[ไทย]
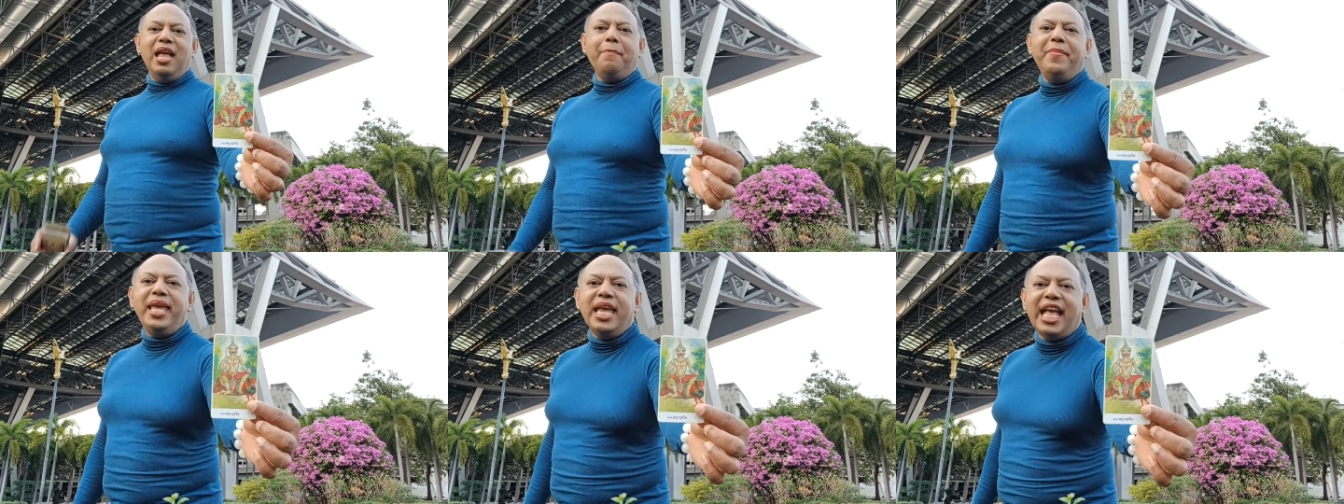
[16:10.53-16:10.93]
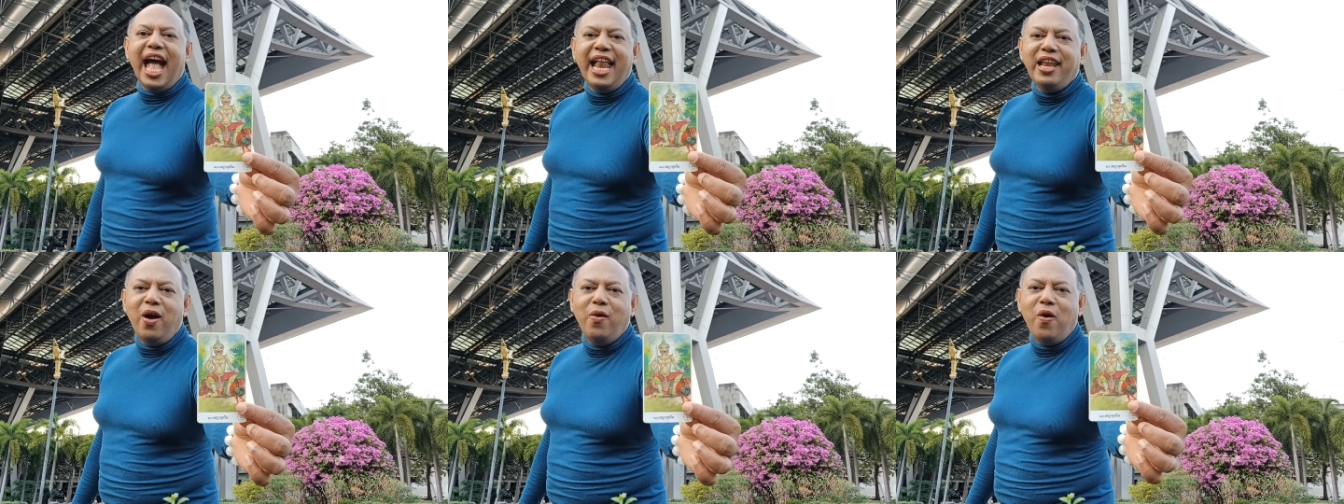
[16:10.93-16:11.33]
มีกา
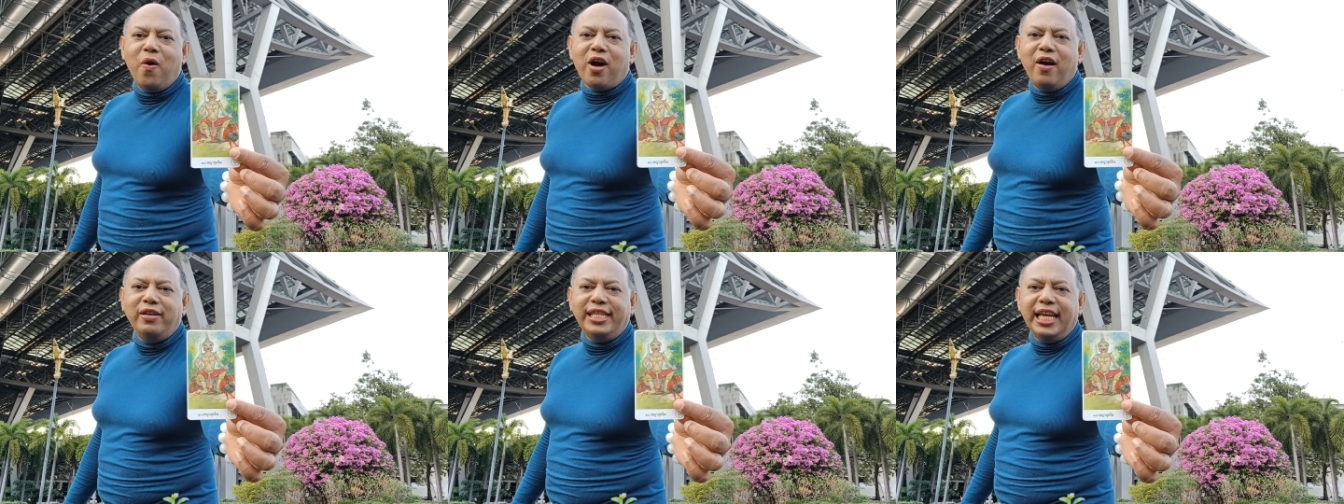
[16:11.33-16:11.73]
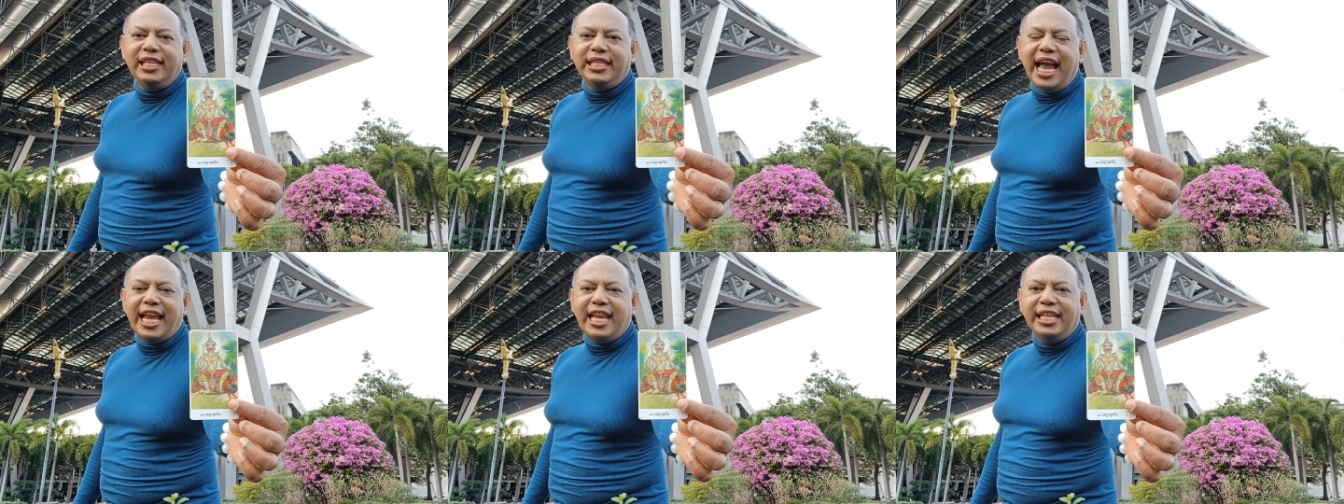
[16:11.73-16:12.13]
รเอาอกเอาใจ
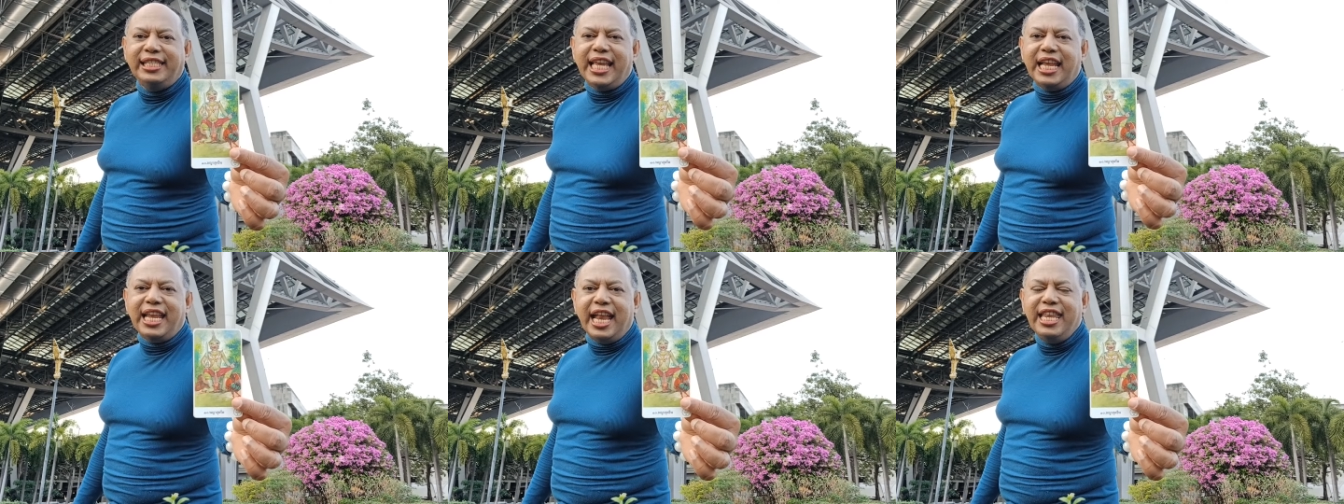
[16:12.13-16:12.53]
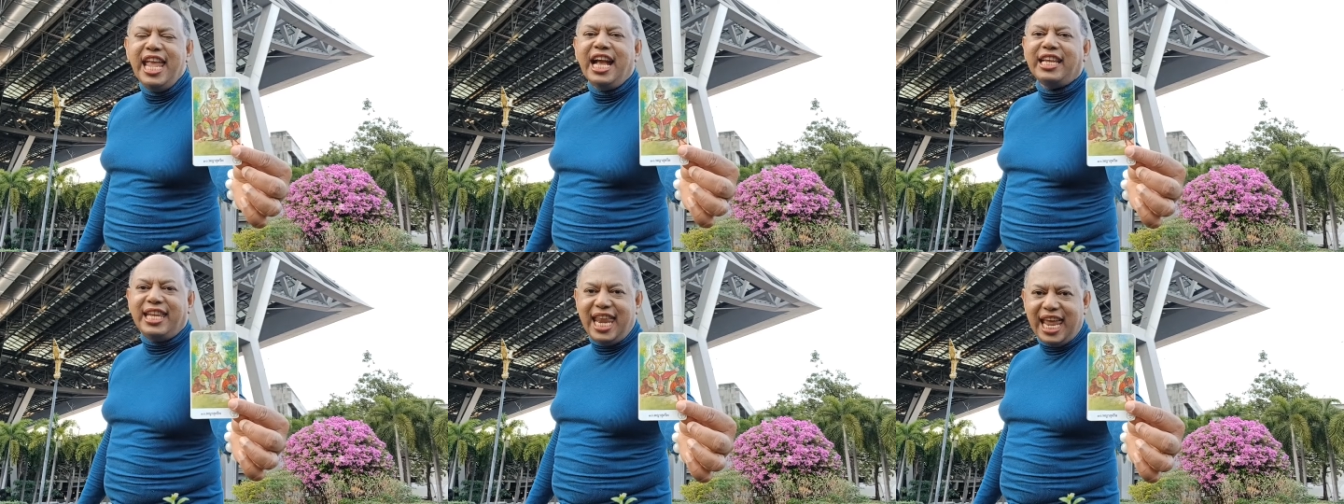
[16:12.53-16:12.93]
ใส่ในสิ่งนั้นอ
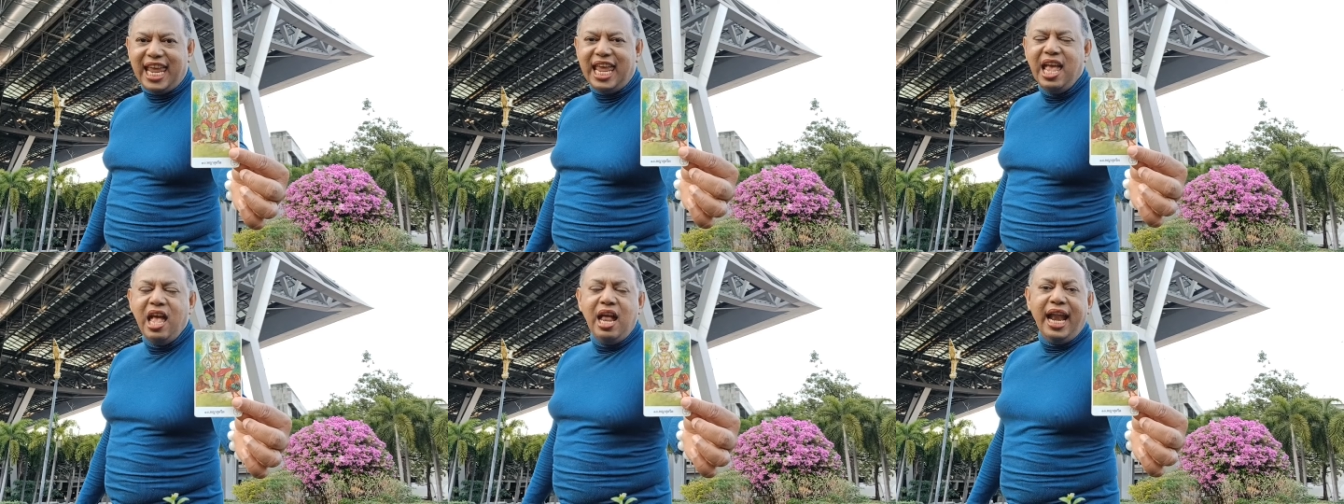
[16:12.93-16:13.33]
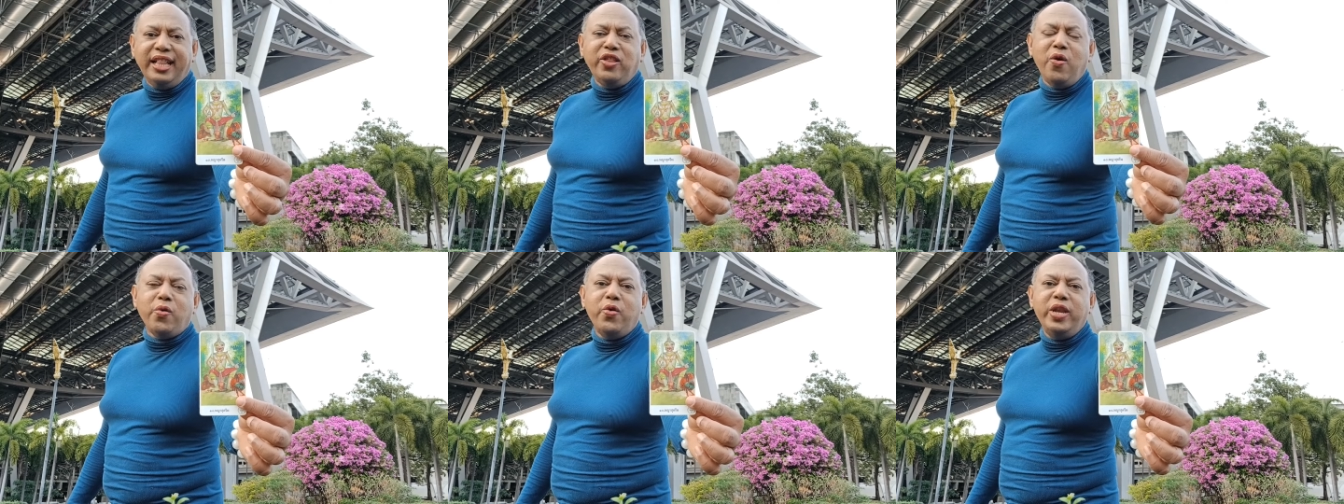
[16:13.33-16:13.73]
ย่างดี และ
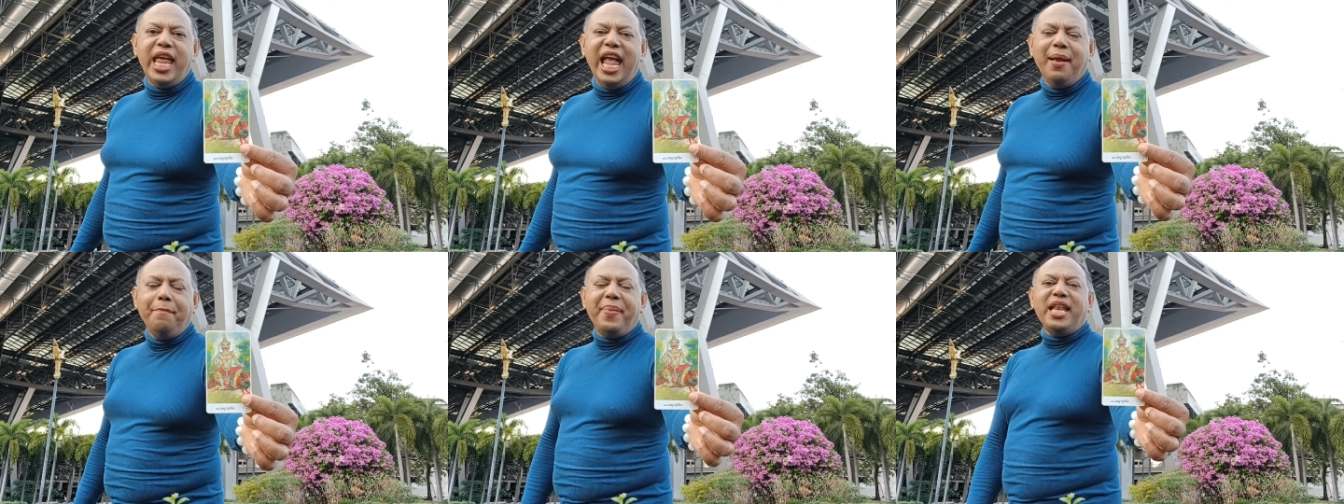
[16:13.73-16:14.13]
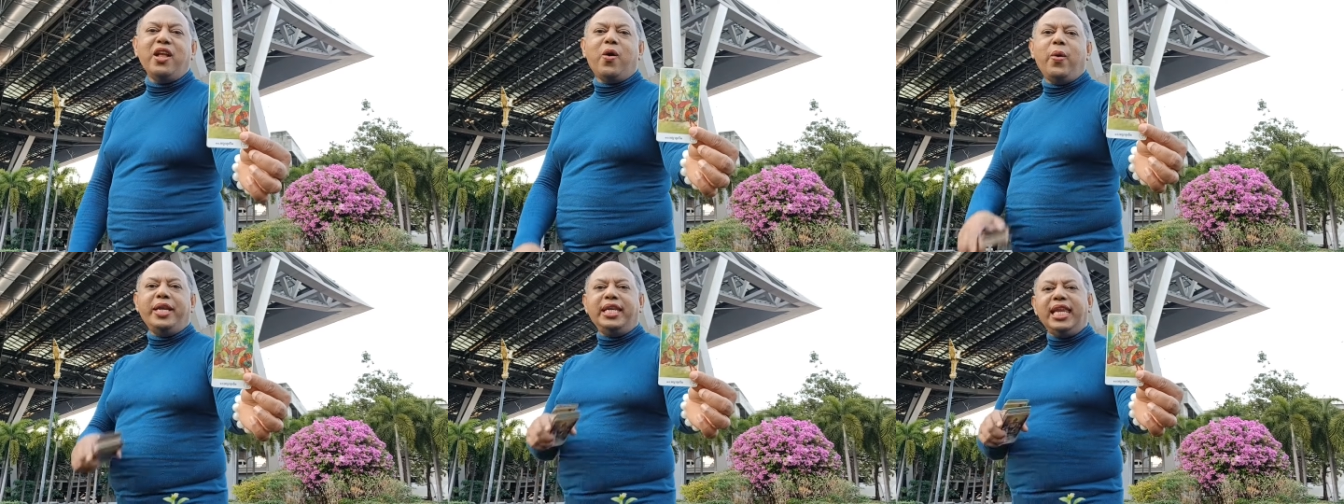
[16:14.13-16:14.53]
ตัวคุณเองเป็น
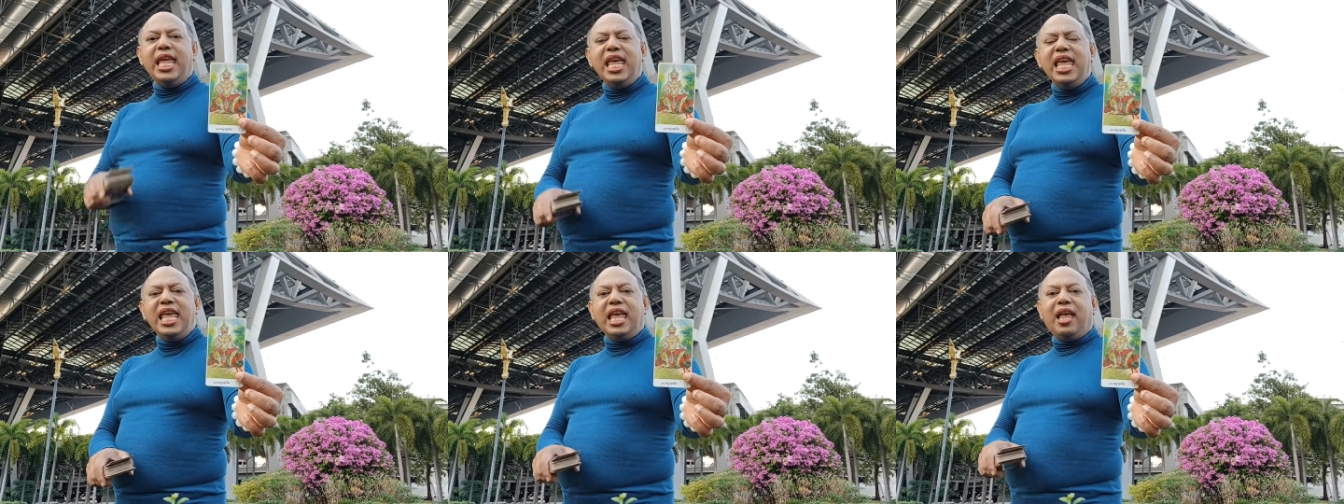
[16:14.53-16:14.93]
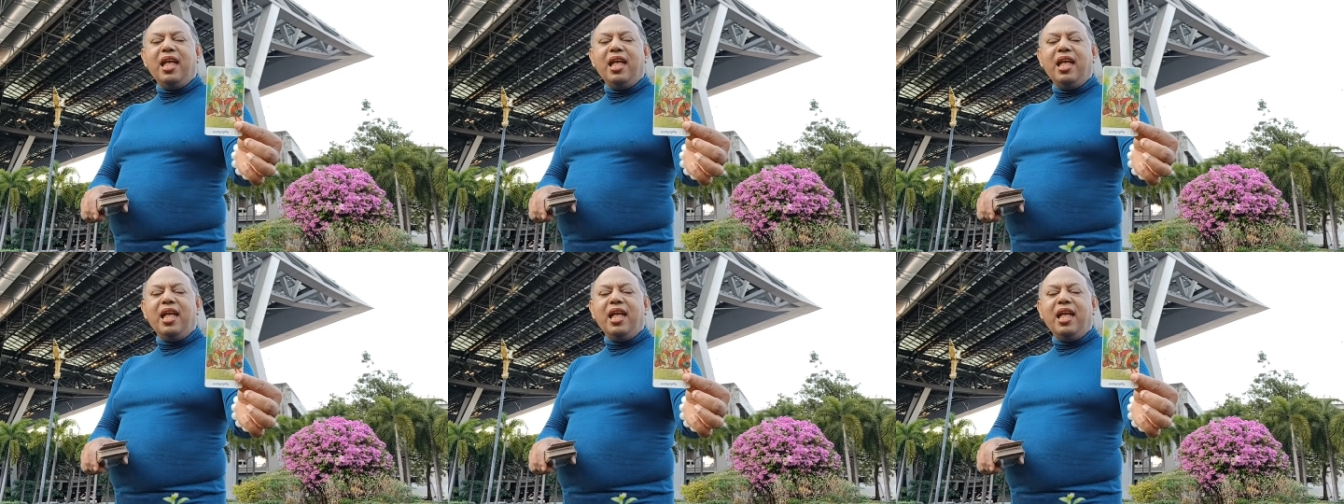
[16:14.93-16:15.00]
คนที่